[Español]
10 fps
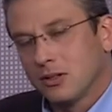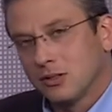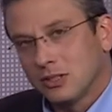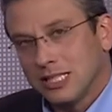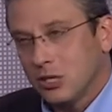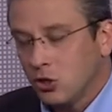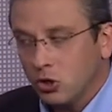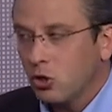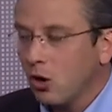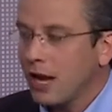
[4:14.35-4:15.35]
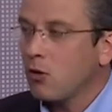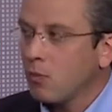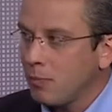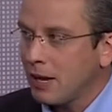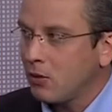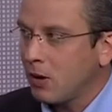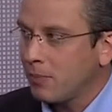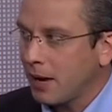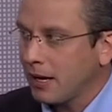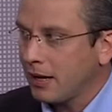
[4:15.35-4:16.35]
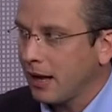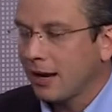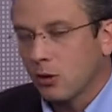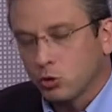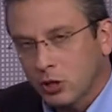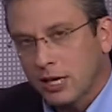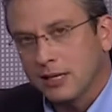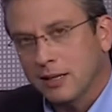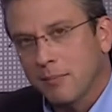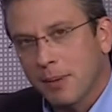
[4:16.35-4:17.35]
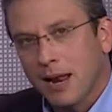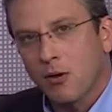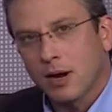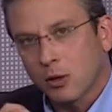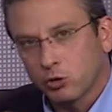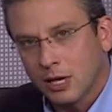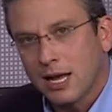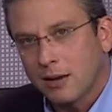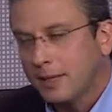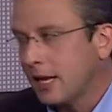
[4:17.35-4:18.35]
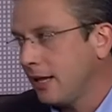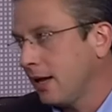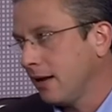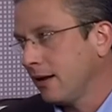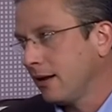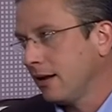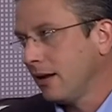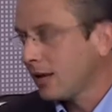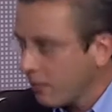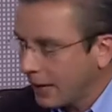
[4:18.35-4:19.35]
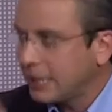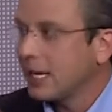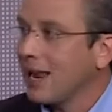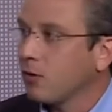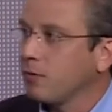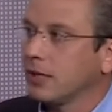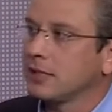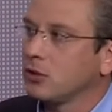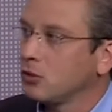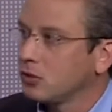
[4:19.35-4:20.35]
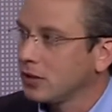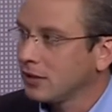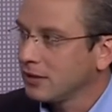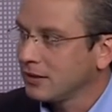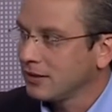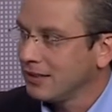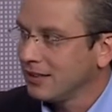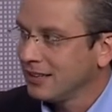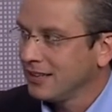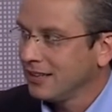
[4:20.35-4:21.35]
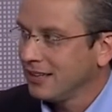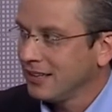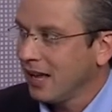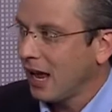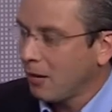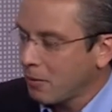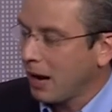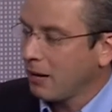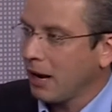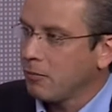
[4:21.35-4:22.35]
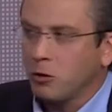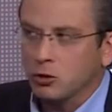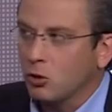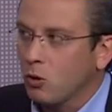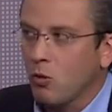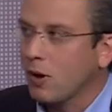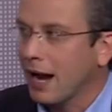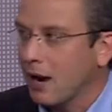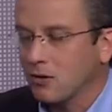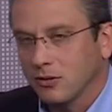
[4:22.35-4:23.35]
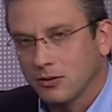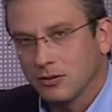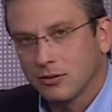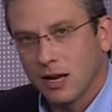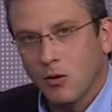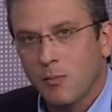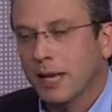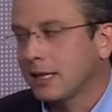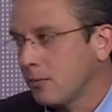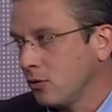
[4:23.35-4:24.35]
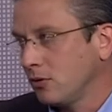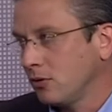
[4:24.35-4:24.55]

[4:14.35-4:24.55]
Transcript: si yo no le he cumplido al país en reducir el desempleo, en reducir la criminalidad, que me quiten la confianza entonces. El, voto no es un regalo, es un préstamo.